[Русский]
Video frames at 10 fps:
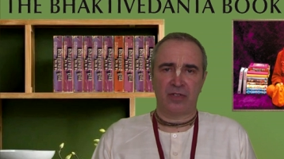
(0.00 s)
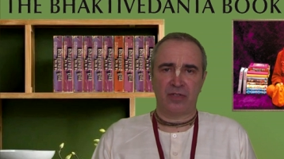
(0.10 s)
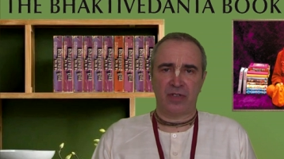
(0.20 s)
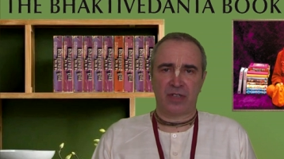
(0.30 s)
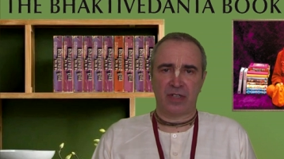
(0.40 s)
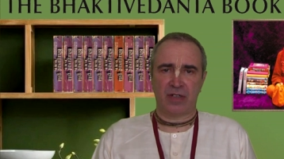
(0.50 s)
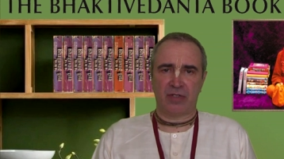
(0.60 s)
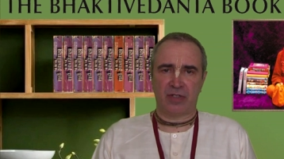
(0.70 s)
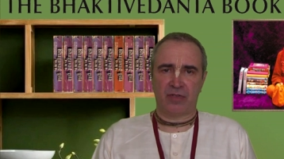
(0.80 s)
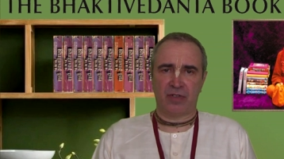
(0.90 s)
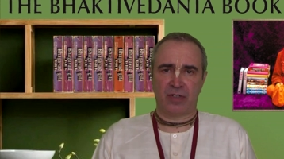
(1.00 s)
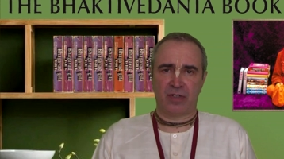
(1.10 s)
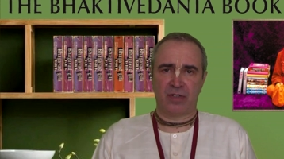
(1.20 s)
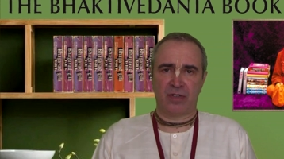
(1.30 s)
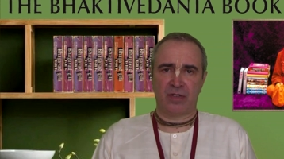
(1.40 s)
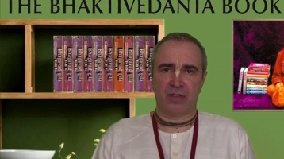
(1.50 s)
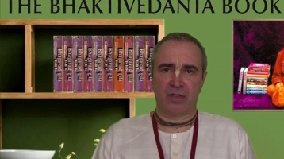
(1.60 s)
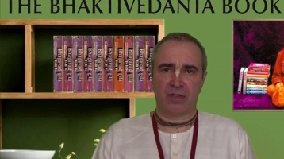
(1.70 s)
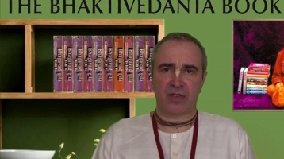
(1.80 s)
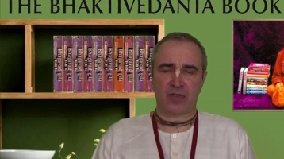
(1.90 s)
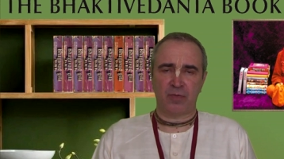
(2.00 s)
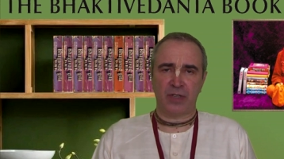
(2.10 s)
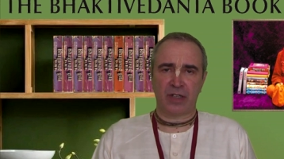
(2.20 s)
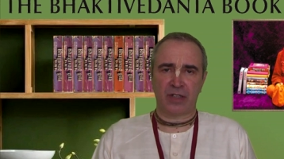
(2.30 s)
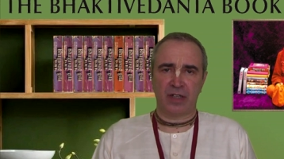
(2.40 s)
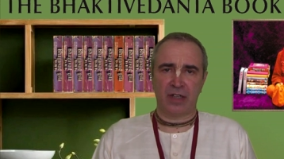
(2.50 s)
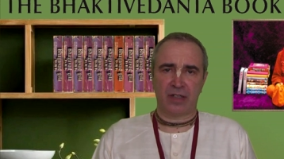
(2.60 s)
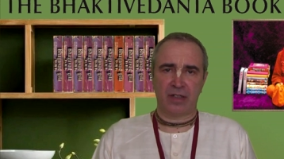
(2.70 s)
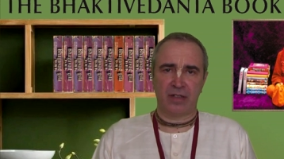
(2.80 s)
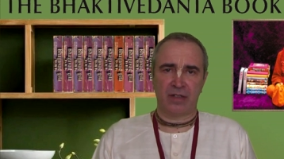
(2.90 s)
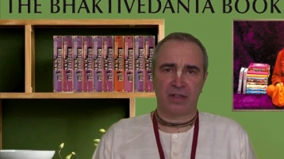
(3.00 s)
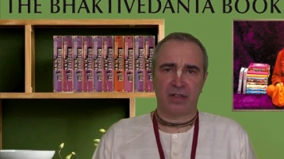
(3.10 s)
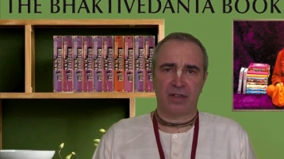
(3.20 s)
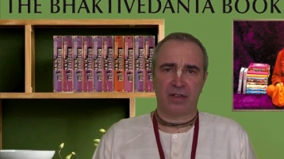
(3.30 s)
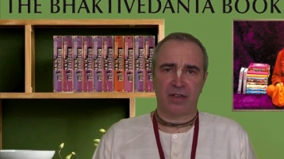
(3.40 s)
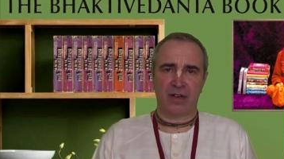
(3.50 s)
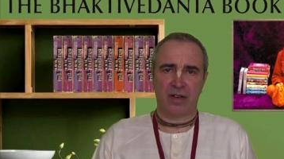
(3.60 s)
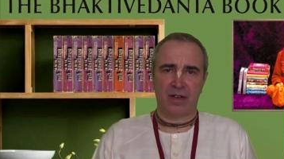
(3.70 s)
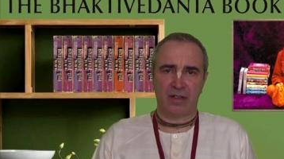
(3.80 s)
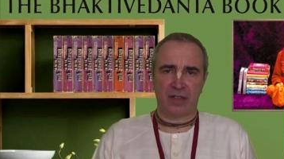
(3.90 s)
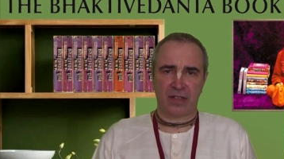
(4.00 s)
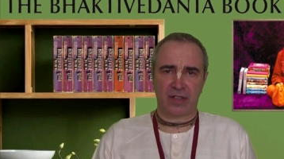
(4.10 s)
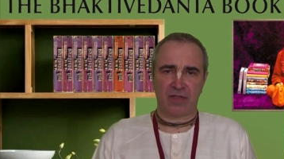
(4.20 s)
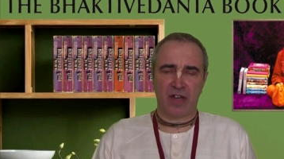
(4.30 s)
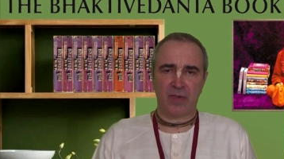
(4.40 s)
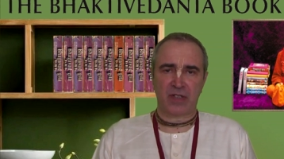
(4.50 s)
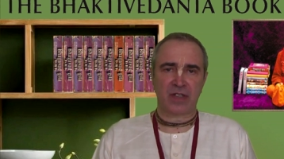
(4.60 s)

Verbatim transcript: То есть все вот эти вот субъекты – это так называемые